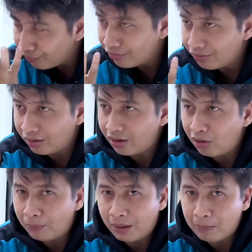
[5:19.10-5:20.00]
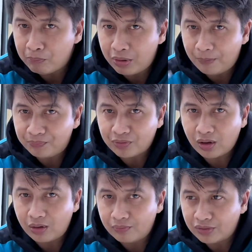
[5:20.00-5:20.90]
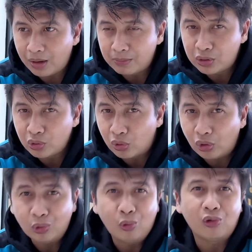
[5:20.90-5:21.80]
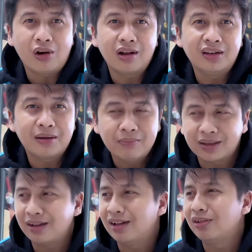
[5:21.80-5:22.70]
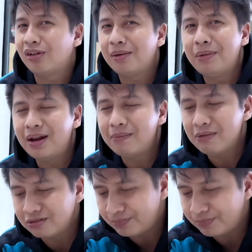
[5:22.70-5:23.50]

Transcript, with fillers: Jadi kalau pempek tidak becuko itu kurang nikmat kata orang Palembang.